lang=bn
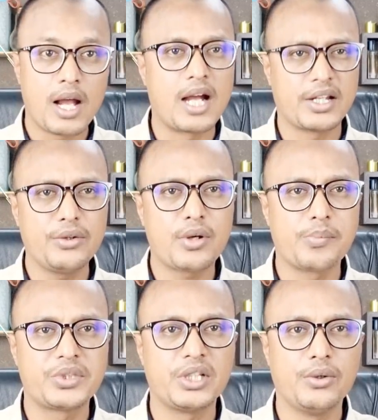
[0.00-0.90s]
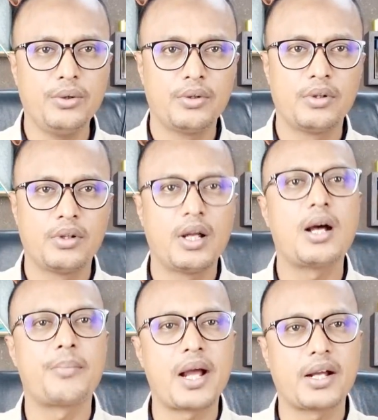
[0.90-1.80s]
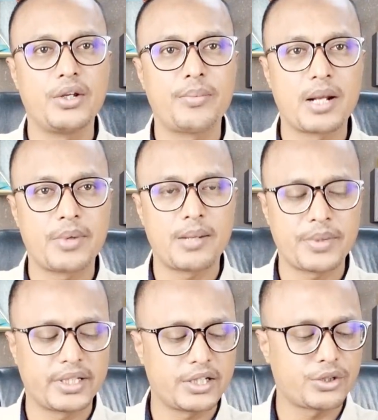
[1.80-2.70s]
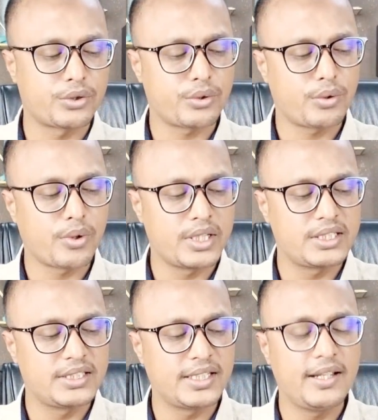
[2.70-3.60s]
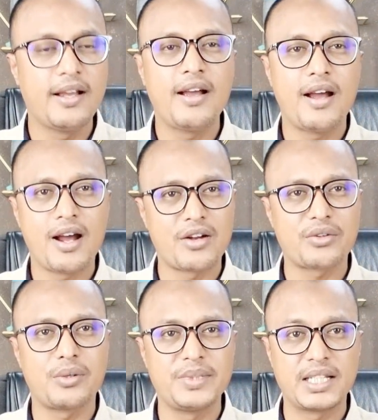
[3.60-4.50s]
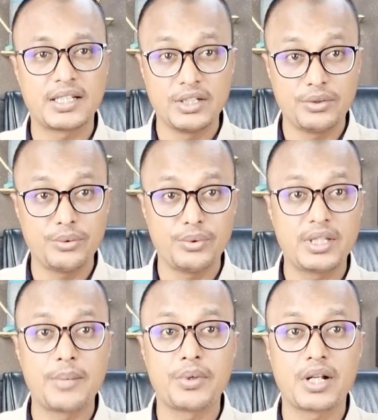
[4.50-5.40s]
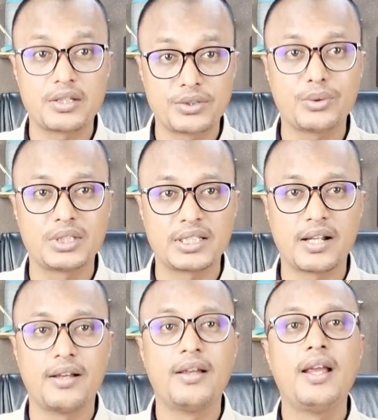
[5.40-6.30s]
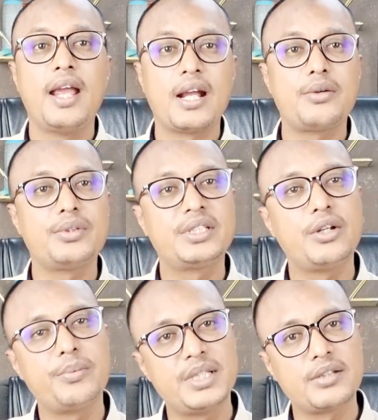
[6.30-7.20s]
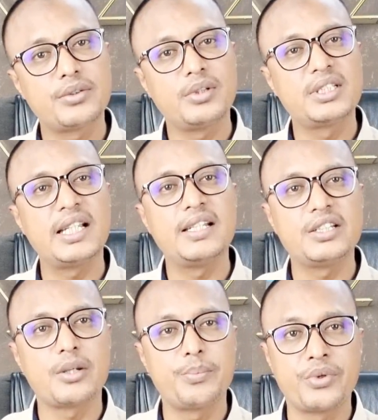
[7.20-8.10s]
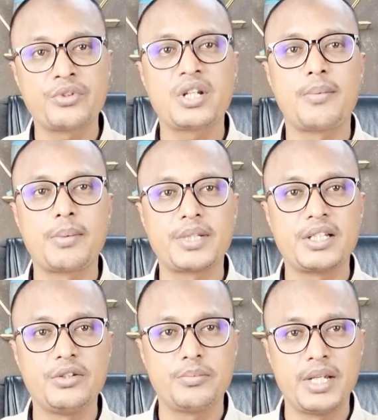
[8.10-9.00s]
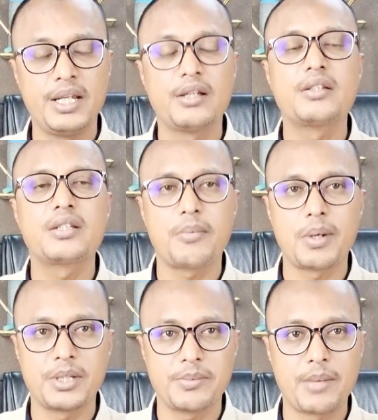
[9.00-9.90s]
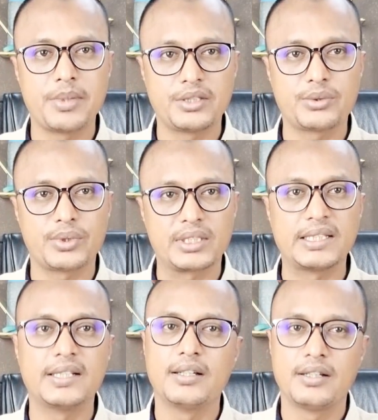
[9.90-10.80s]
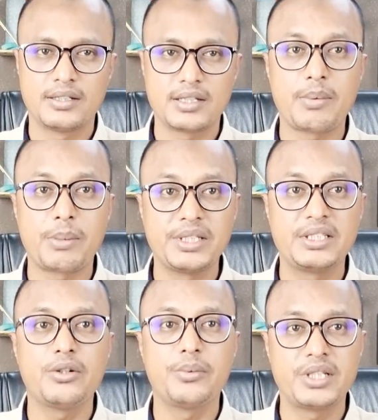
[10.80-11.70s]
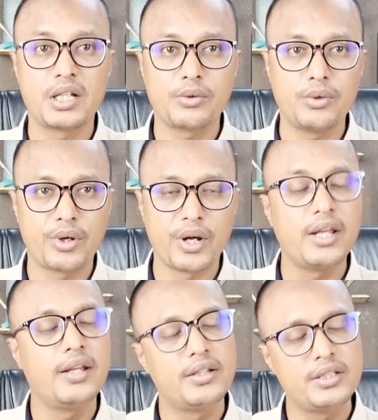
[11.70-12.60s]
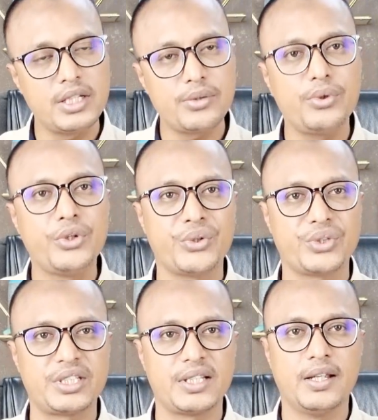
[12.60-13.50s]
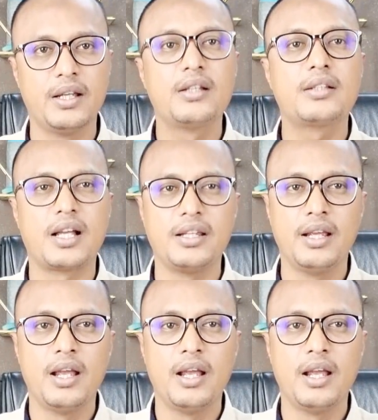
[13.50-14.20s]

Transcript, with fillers: আগেও কম ছিল আমরা আগেও বারবার আপনাদেরকে সতর্ক করেছি যে আটক অভিযান কিন্তু তেমনটা চলছে না এখন যে অভিযান চলছে এটি সম্পূর্ণ স্বাভাবিক নিয়মে স্বাভাবিকভাবে চলছে স্বাভাবিক যে অভিযানগুলো হয় সেগুলোই হচ্ছে তাই